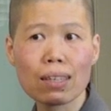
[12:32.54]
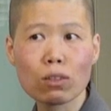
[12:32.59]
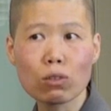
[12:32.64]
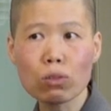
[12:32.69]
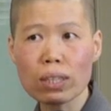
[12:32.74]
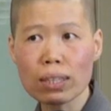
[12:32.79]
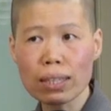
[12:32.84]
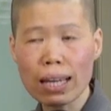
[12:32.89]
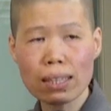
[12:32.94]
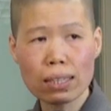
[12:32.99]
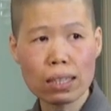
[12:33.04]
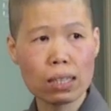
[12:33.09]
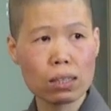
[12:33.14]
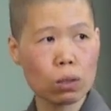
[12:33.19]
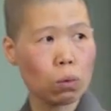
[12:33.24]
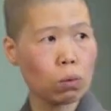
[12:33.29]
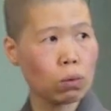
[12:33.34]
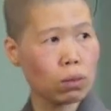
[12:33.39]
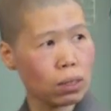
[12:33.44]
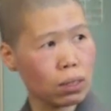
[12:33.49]
所以他可以
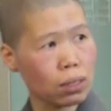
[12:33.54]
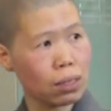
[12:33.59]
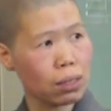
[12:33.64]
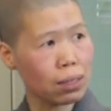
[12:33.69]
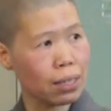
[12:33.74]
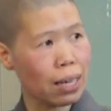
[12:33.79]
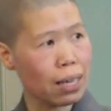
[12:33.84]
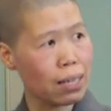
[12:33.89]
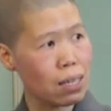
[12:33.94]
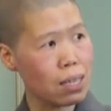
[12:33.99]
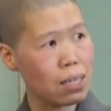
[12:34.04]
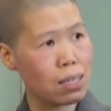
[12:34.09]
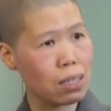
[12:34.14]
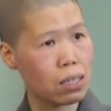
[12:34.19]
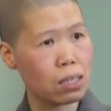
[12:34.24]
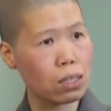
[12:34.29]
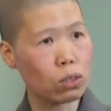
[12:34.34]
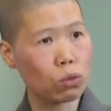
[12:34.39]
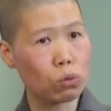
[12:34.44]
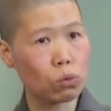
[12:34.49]
从四禅一直
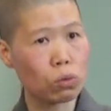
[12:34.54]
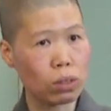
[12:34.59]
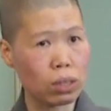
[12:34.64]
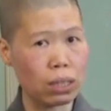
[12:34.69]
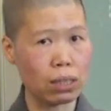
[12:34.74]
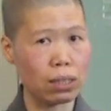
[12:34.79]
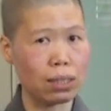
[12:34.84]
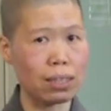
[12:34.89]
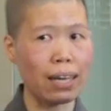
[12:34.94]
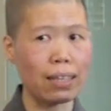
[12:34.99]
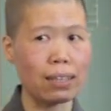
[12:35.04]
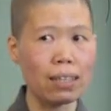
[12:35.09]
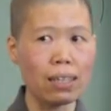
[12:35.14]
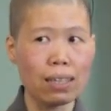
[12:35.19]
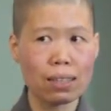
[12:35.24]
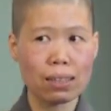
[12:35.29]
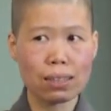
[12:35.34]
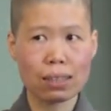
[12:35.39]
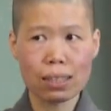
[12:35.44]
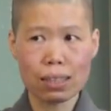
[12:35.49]
进入理禅，
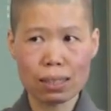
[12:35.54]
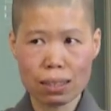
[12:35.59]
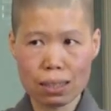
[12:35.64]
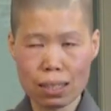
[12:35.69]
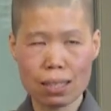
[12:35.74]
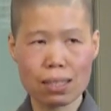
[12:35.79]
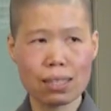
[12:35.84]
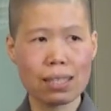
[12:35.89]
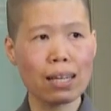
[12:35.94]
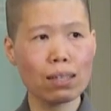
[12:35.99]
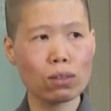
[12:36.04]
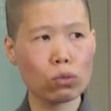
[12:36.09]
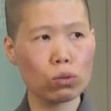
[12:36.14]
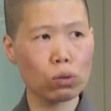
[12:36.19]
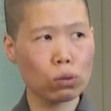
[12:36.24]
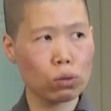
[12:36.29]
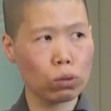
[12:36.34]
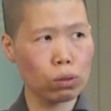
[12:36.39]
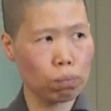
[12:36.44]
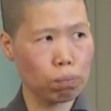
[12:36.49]
这个理禅
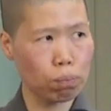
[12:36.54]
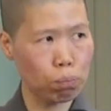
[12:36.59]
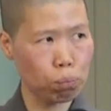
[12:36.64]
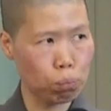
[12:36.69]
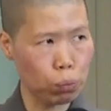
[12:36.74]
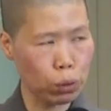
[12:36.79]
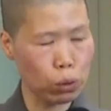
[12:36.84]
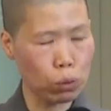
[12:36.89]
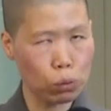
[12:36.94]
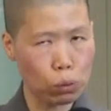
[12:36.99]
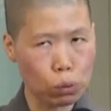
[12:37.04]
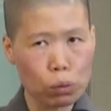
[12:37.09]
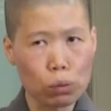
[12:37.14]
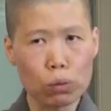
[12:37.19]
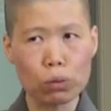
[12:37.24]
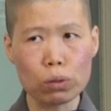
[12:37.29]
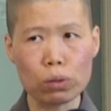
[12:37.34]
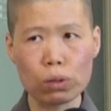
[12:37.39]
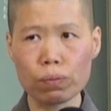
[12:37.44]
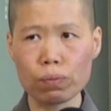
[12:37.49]
就是比
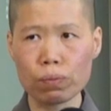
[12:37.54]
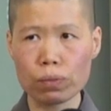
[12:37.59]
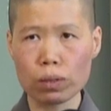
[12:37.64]
喻，